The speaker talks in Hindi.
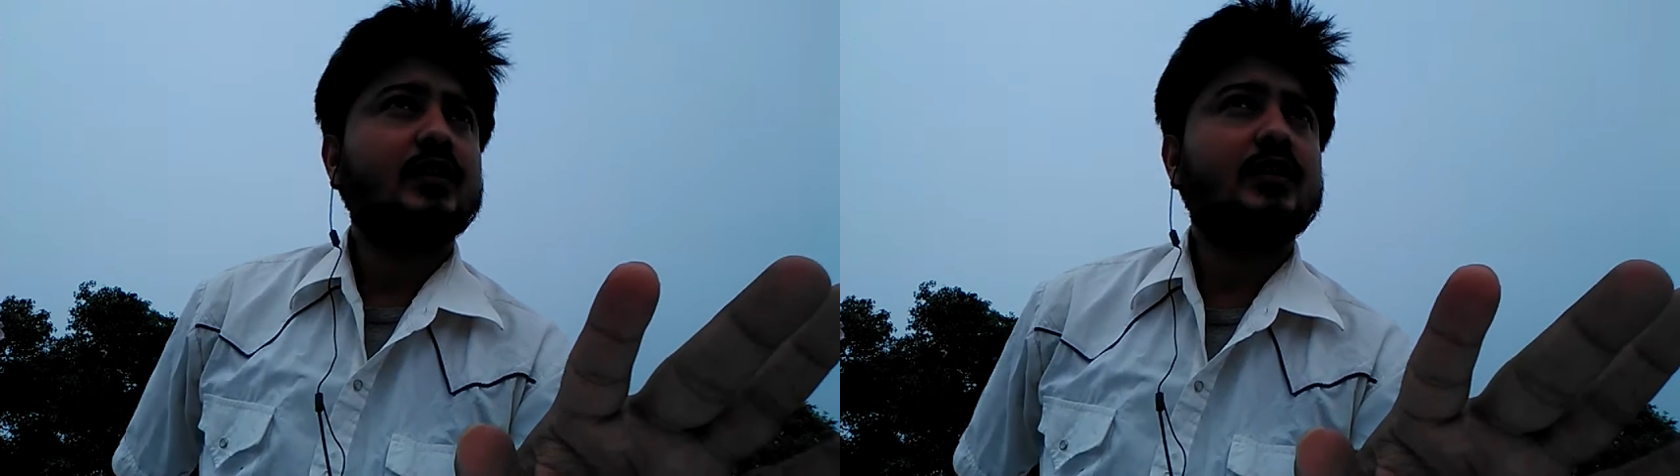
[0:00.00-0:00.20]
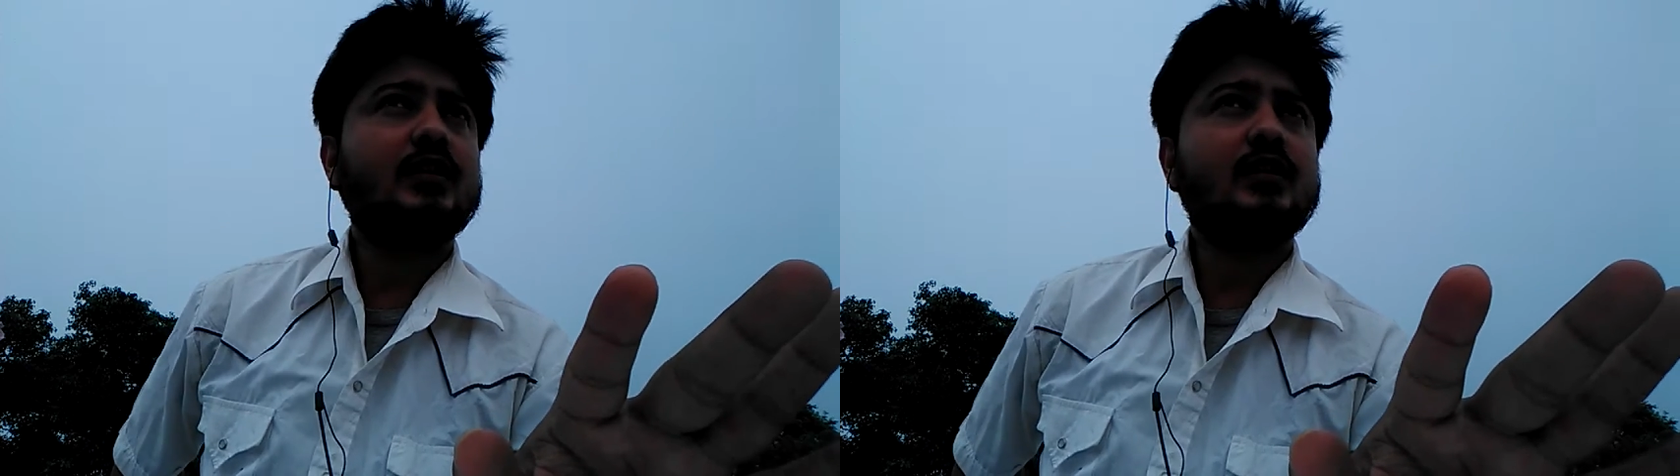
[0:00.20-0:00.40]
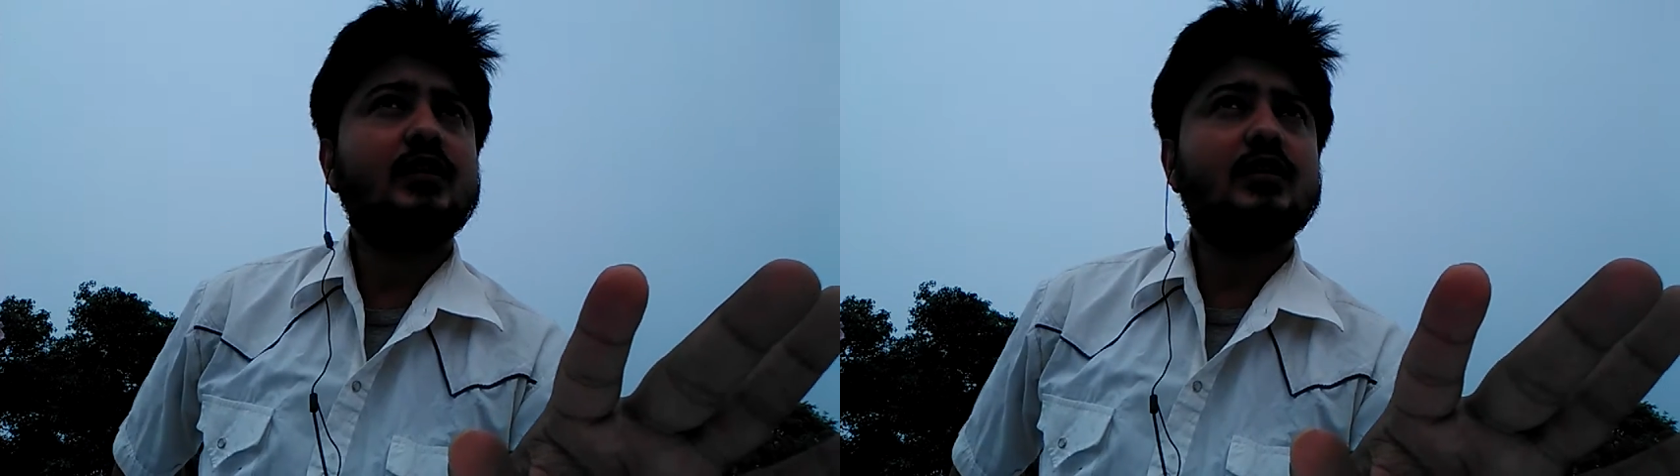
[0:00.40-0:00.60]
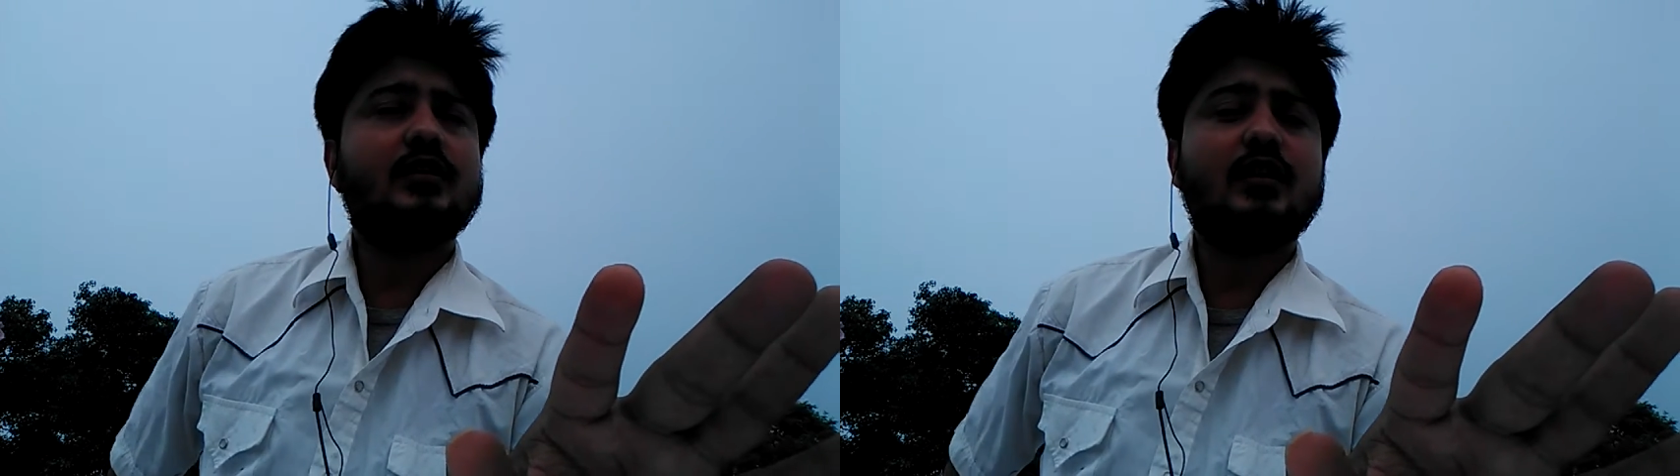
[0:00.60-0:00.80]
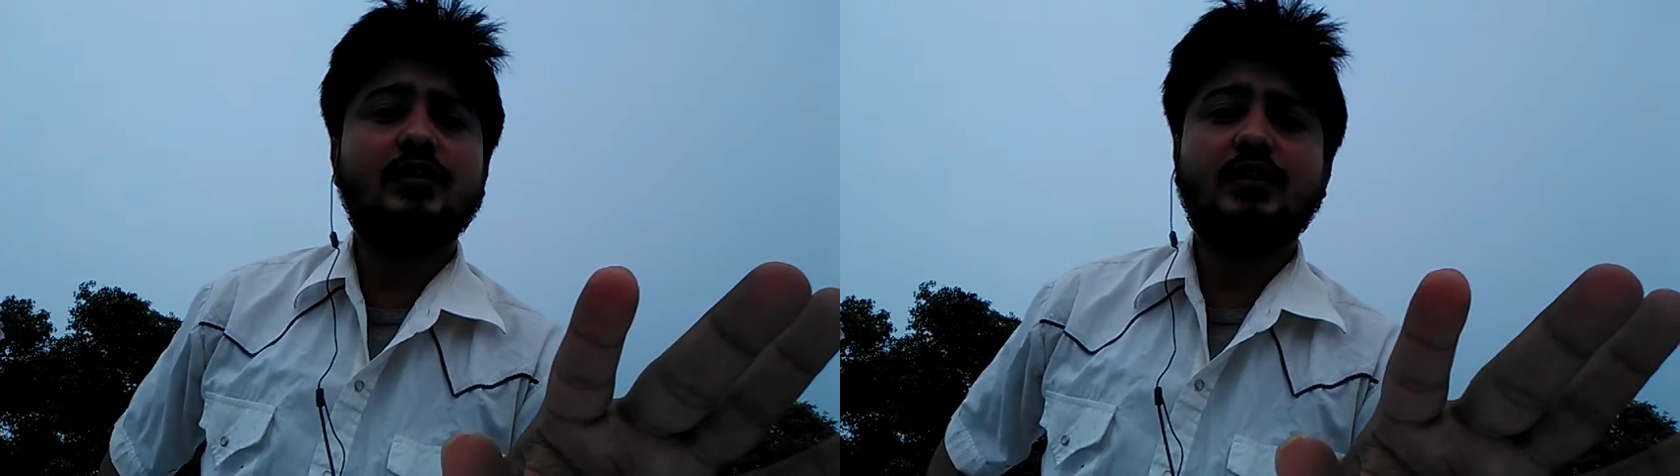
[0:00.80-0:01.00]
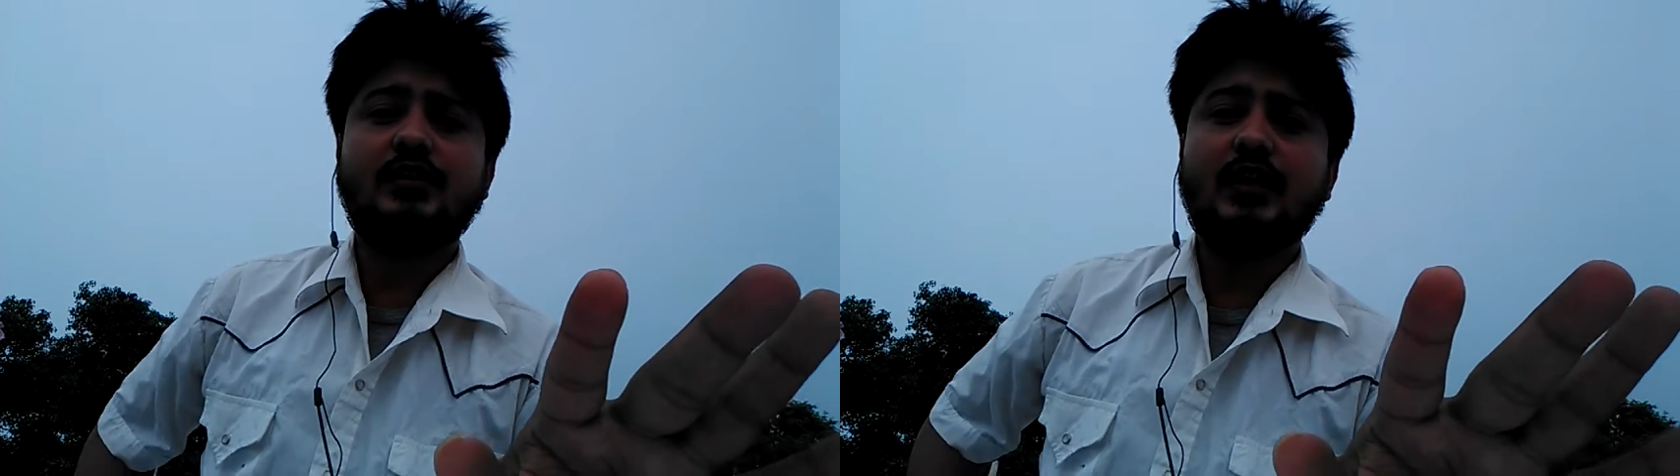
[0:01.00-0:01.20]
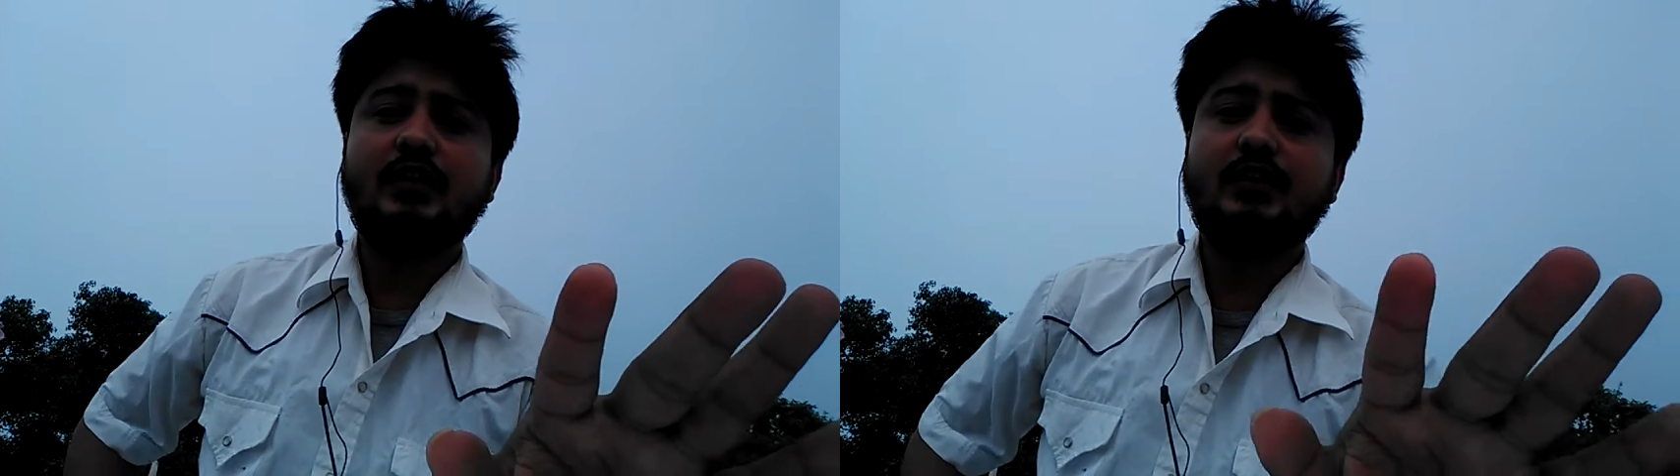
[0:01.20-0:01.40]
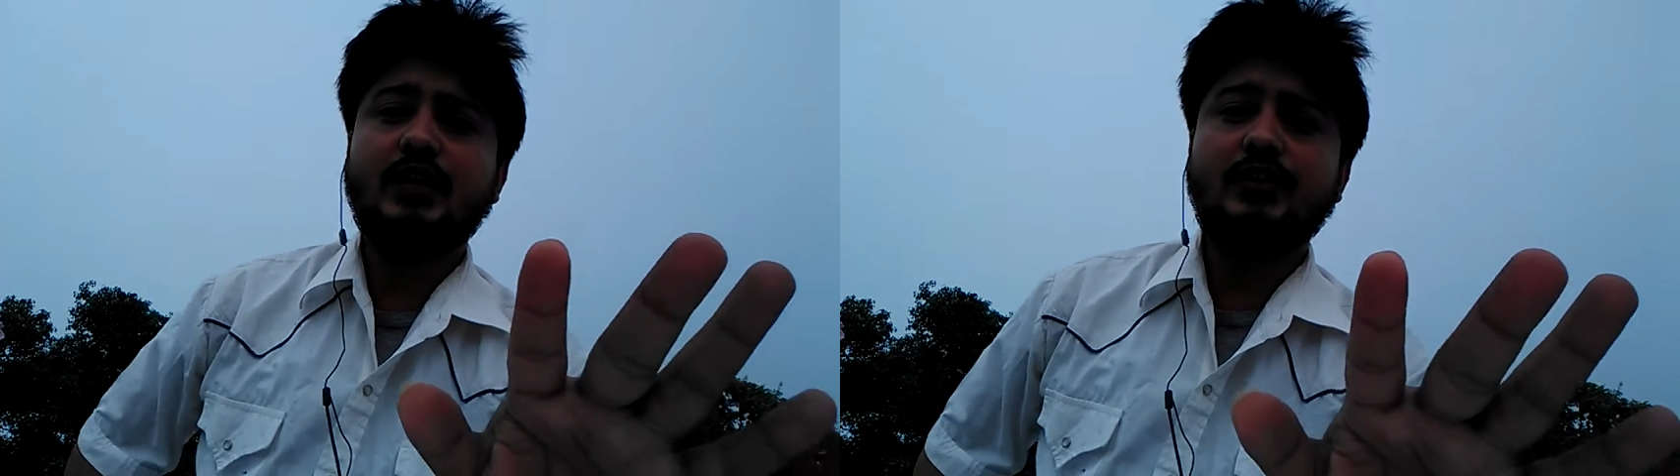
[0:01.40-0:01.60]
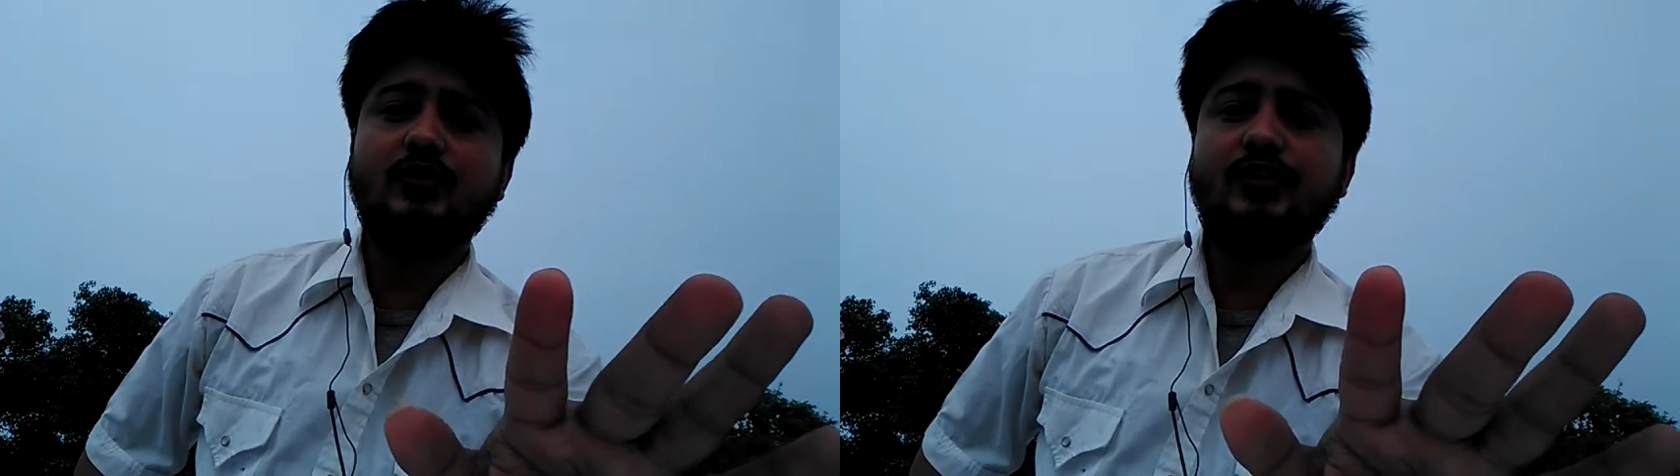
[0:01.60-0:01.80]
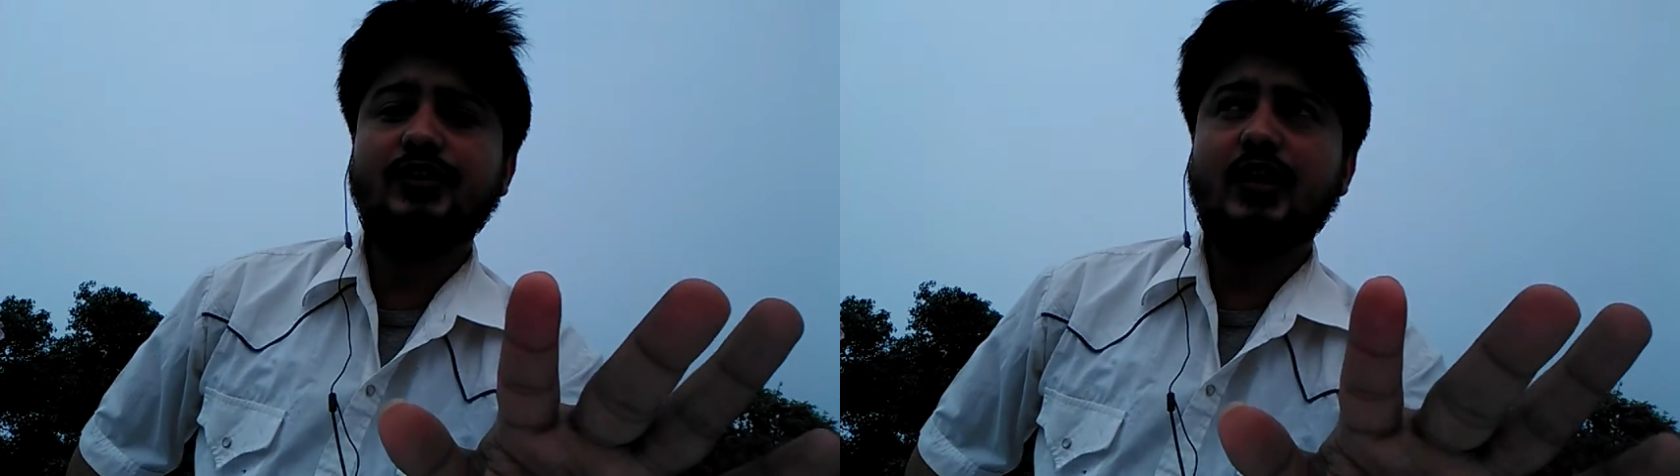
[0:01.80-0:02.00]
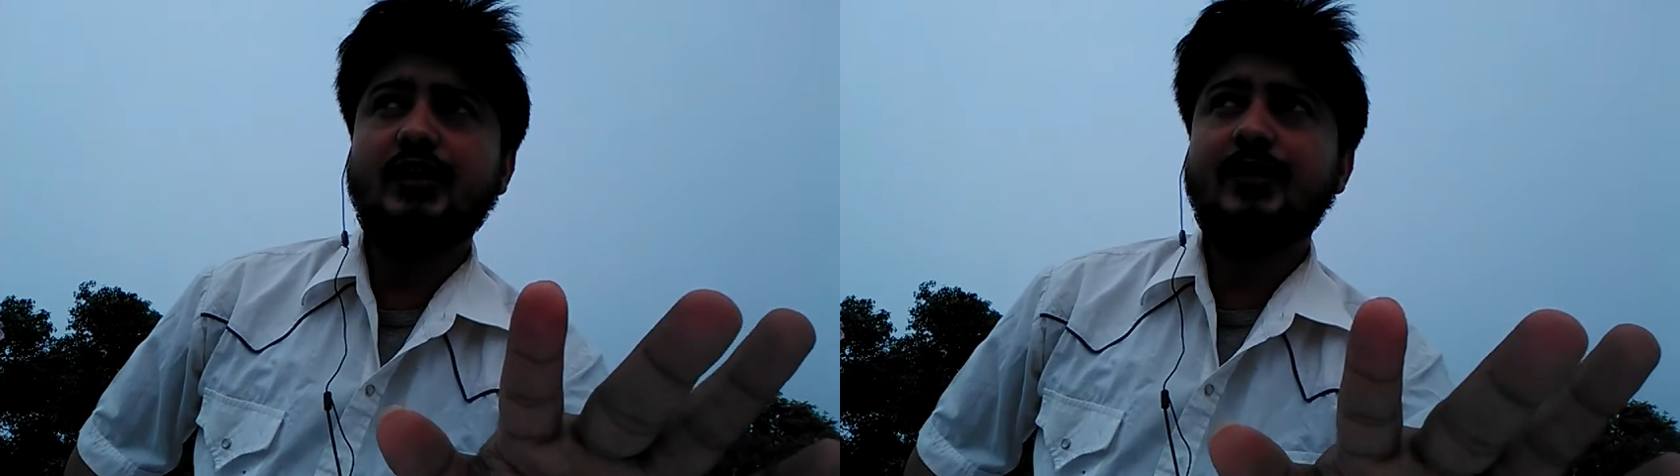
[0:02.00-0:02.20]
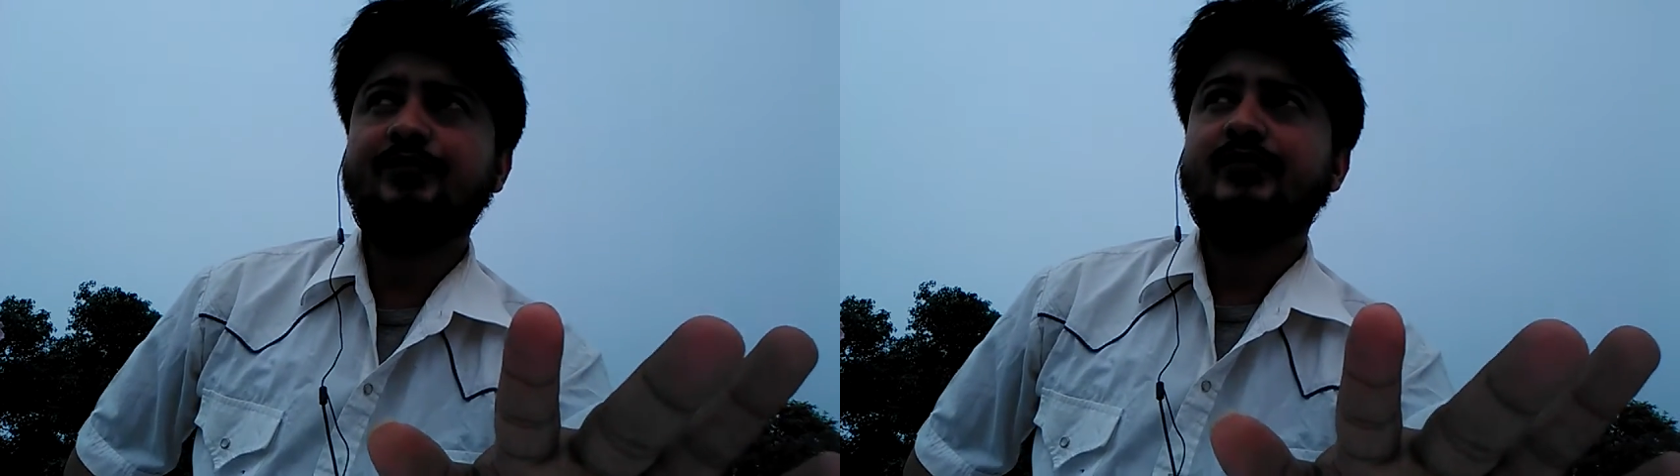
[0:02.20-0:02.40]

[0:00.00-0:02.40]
कि नई शिक्षा नीति ऐसी होनी चाहिए